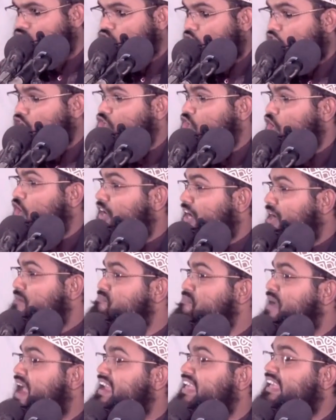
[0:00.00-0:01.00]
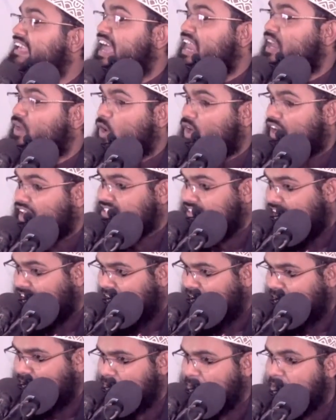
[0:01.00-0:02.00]
চট্টগ্রাম মেডিকেল
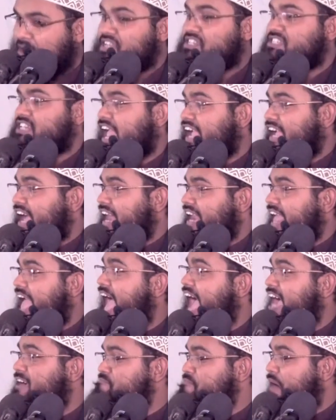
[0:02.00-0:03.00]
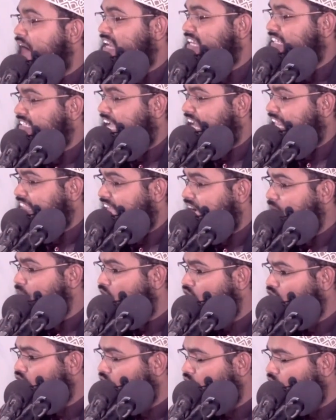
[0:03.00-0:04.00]
কলেজের সেখানে এক বালিশের দাম
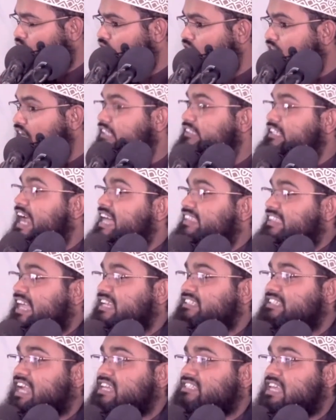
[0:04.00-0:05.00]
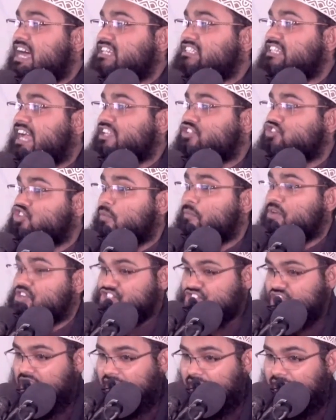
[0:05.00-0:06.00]
হলো সাতাইশ হাজার সাতশো
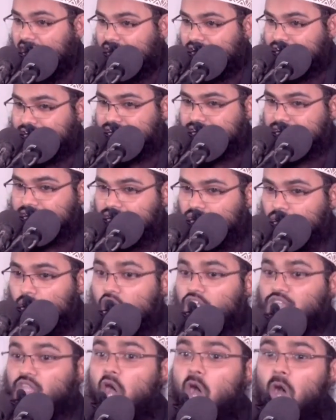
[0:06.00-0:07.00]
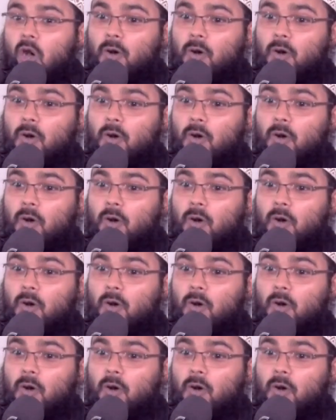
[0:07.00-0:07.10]
বিশ টাকা কত